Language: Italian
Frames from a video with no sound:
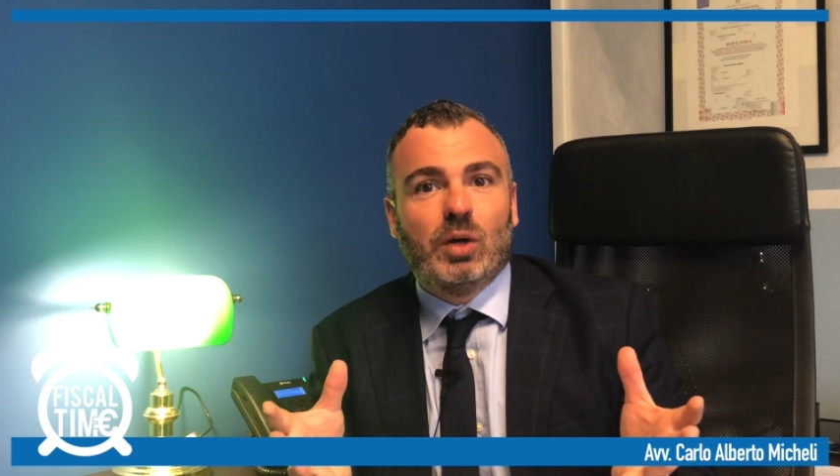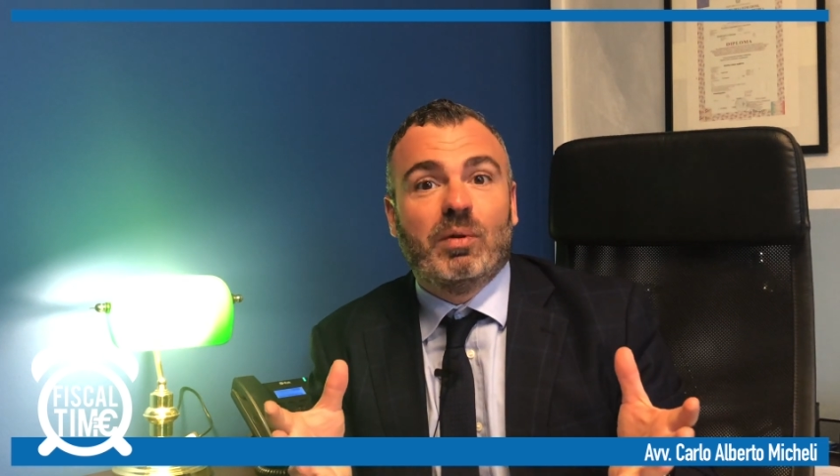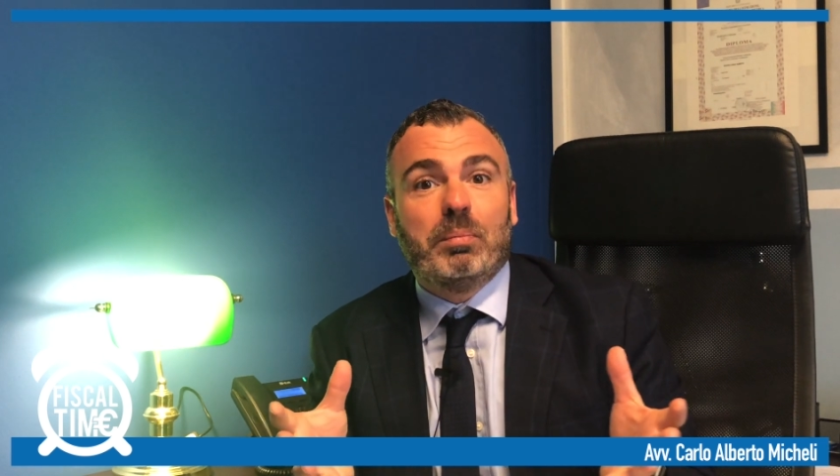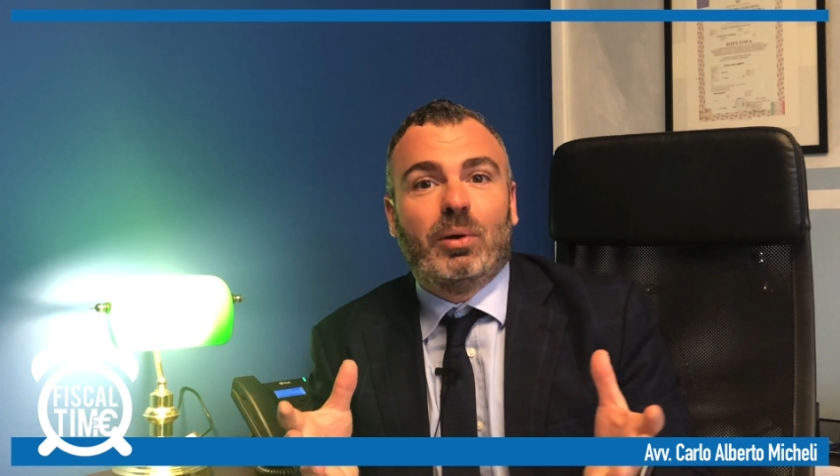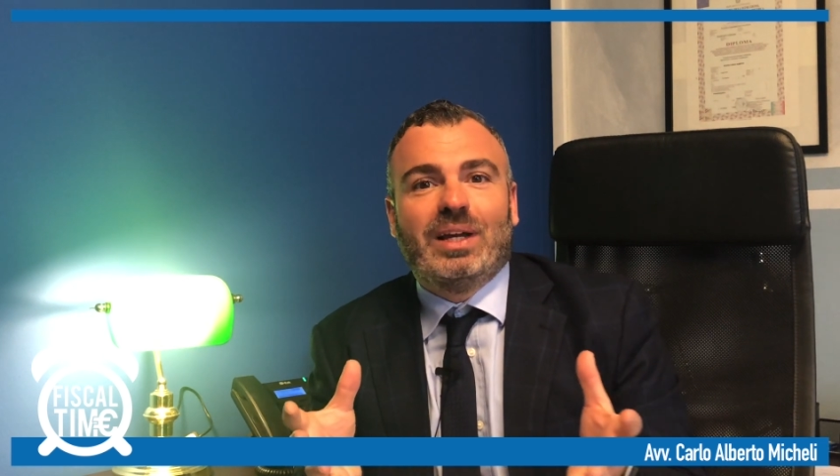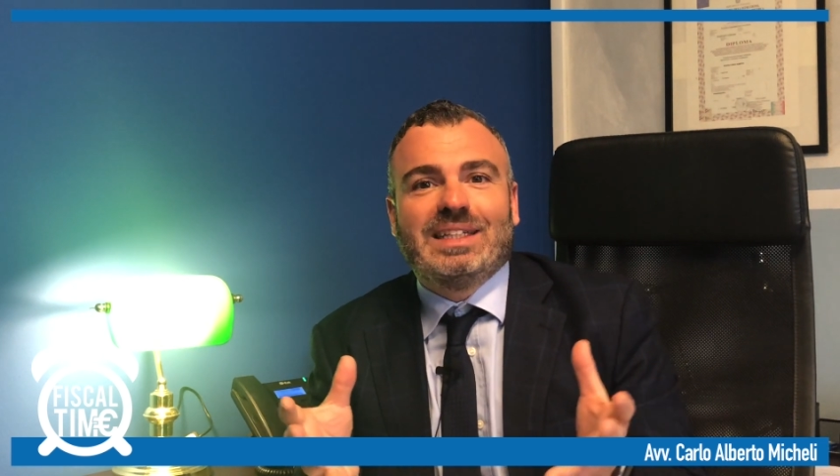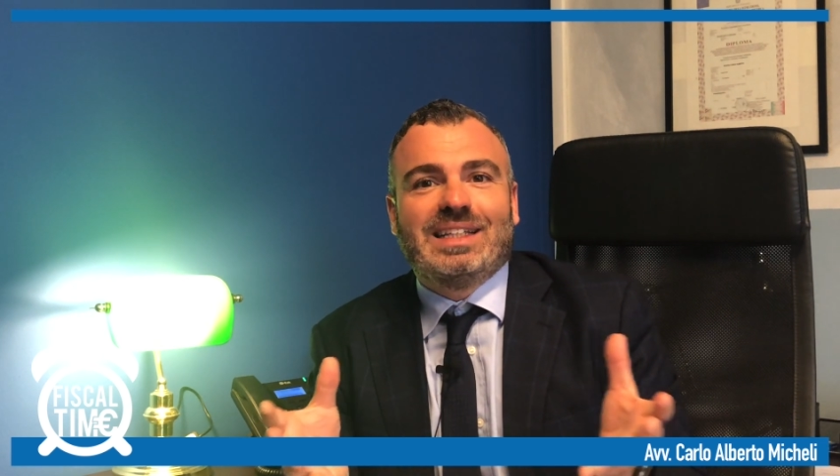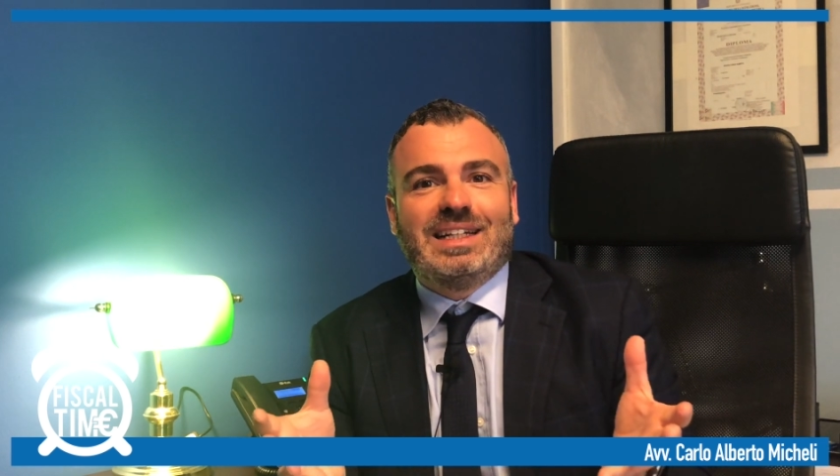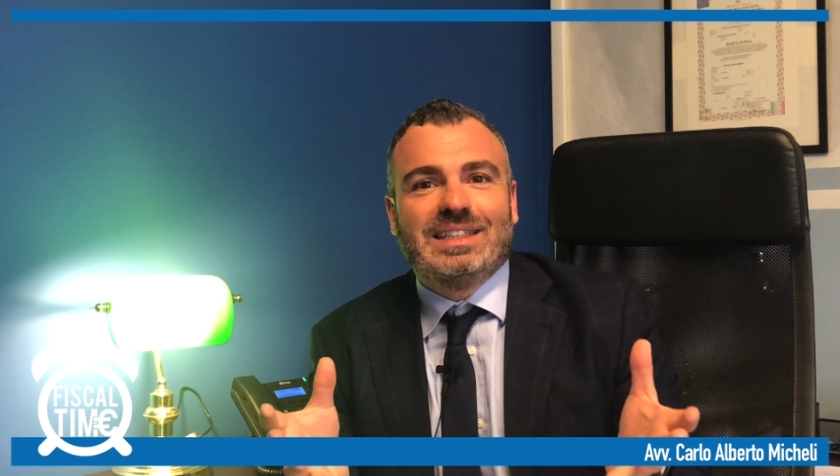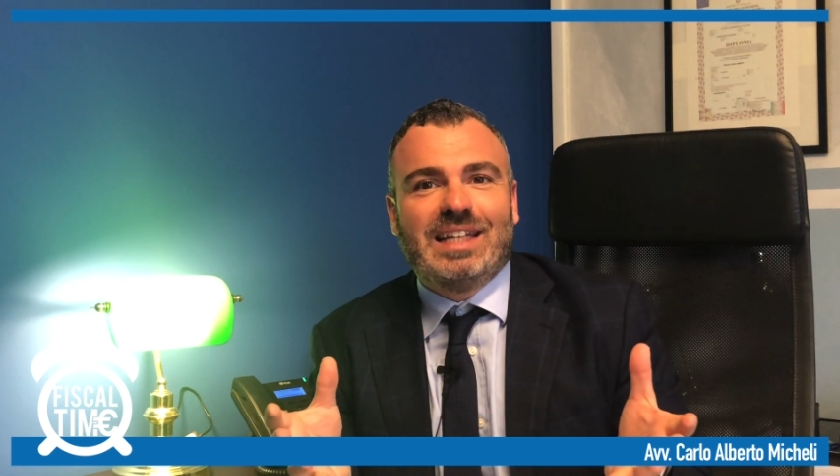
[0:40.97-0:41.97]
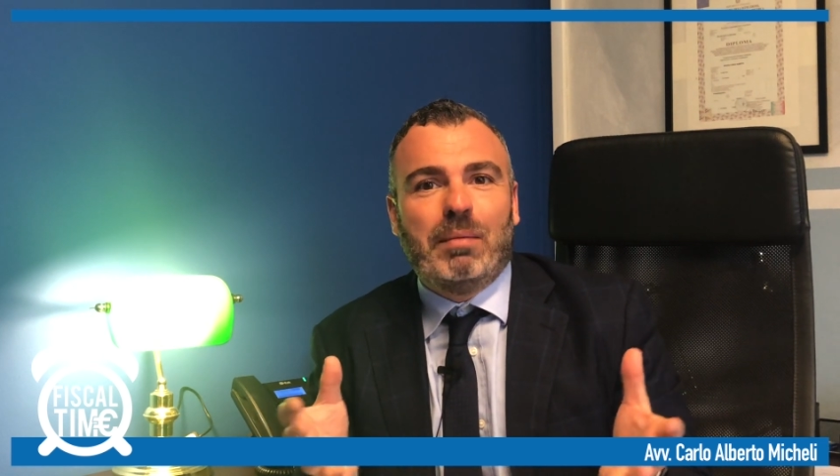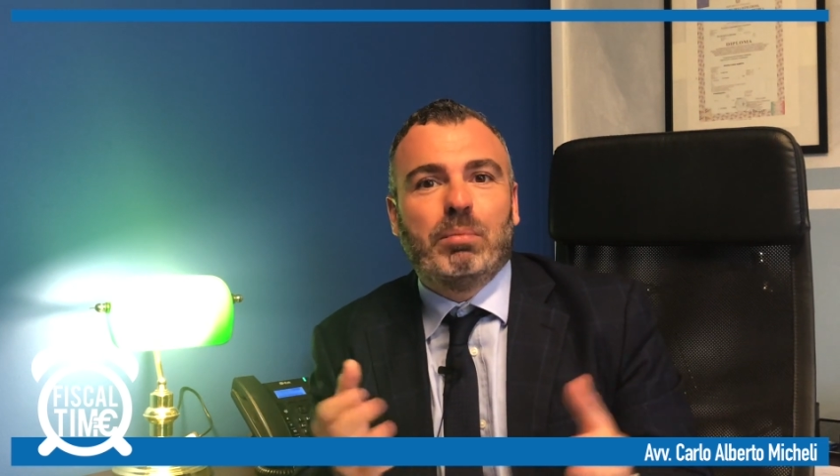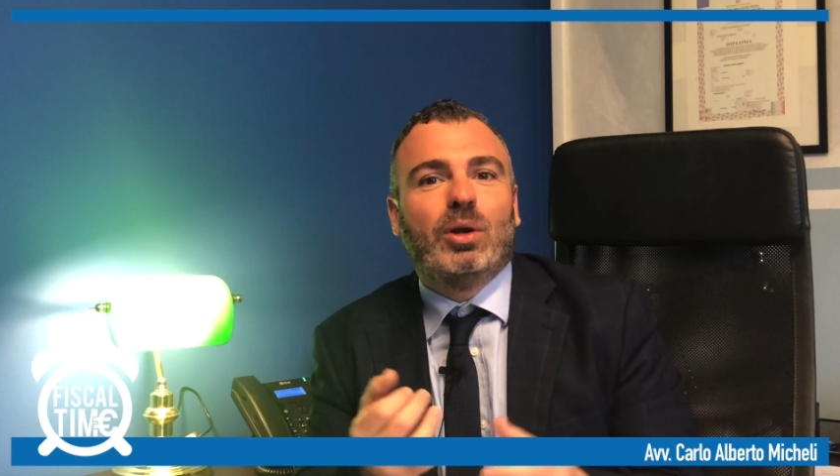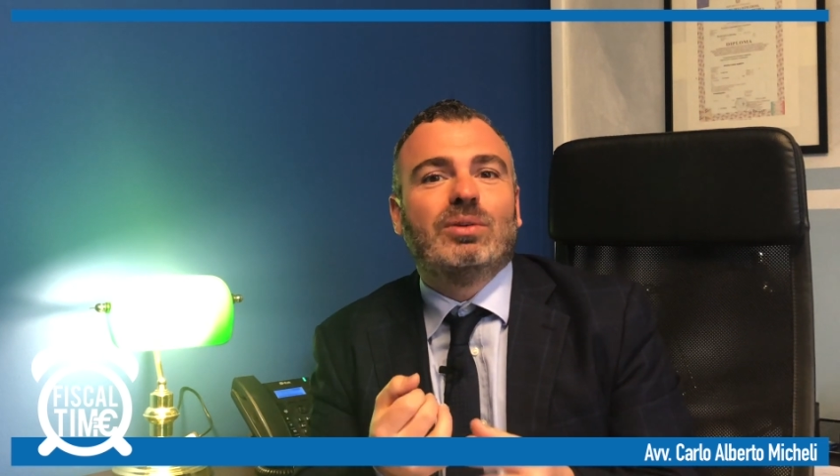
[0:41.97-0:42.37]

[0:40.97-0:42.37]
come può essere ad esempio il